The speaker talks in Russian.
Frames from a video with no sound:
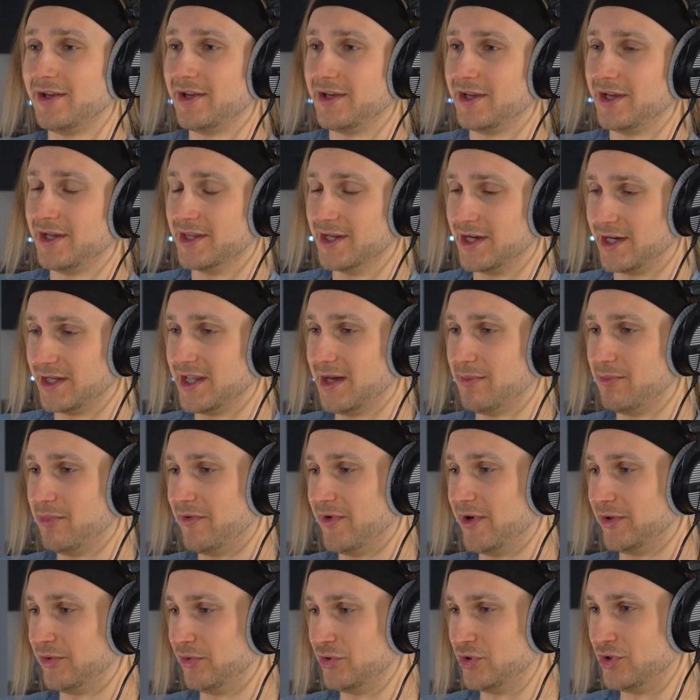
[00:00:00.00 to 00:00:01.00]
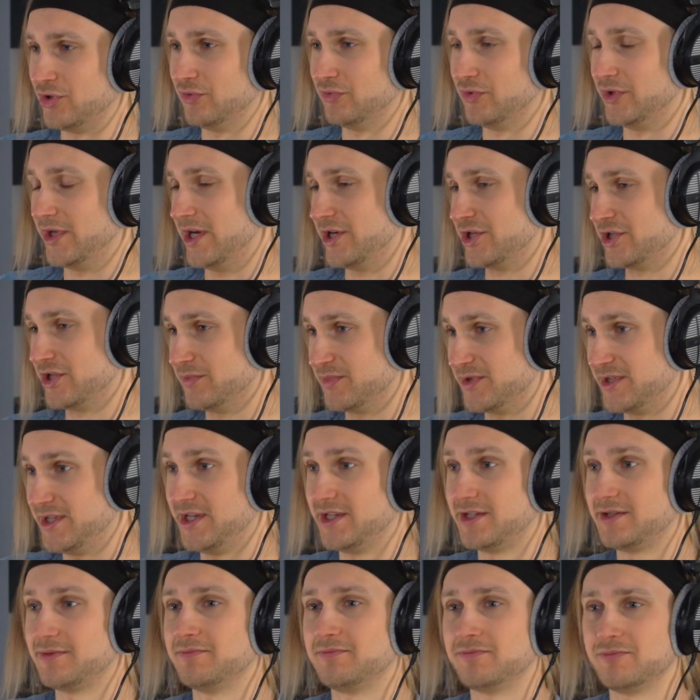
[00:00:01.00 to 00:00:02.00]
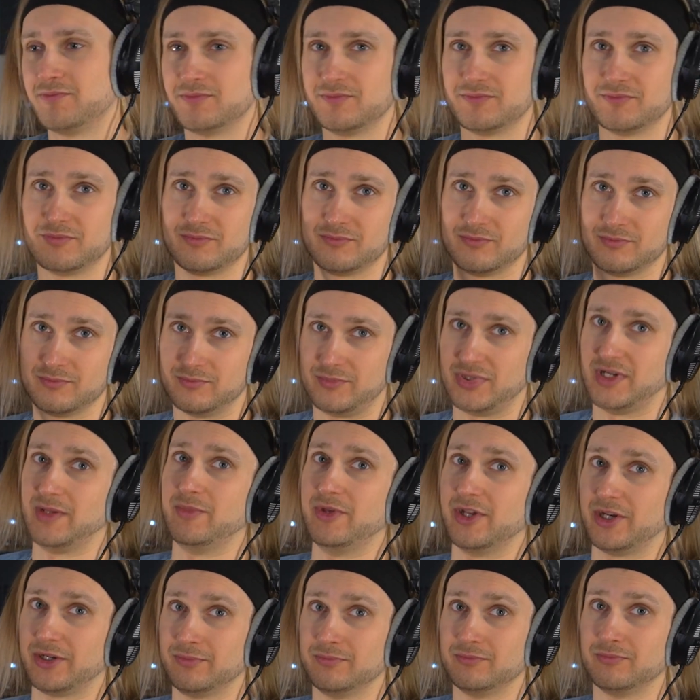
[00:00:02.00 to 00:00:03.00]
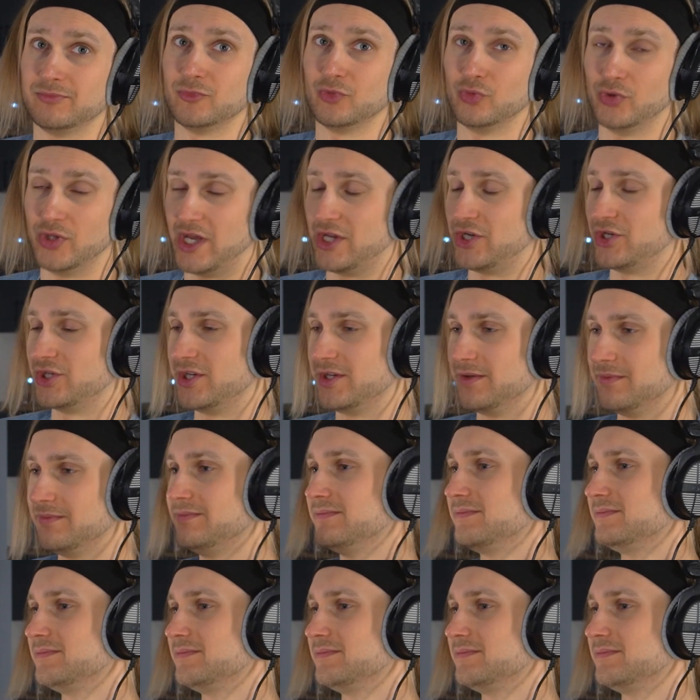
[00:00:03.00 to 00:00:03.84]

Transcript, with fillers: иногда бывает очень удачным. Здесь пример удачный